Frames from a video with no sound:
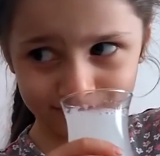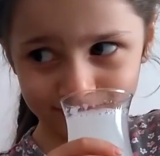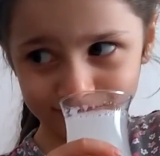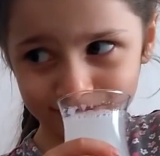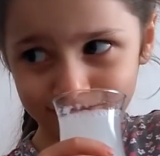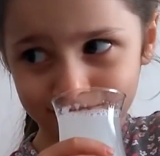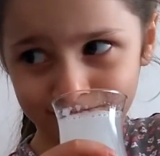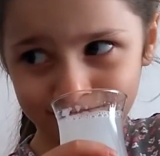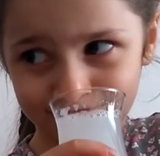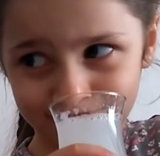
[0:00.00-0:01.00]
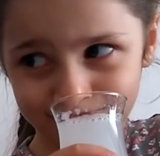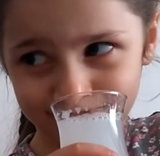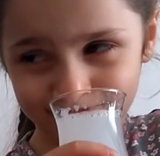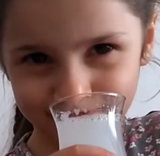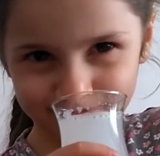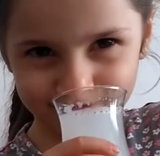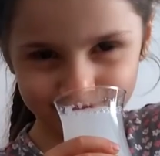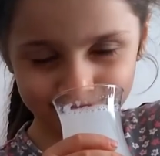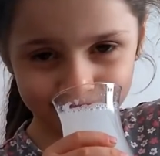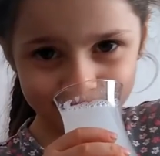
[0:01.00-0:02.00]
Çok güzel çiçek benim
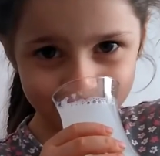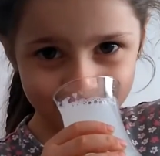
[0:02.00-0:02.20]
kızım.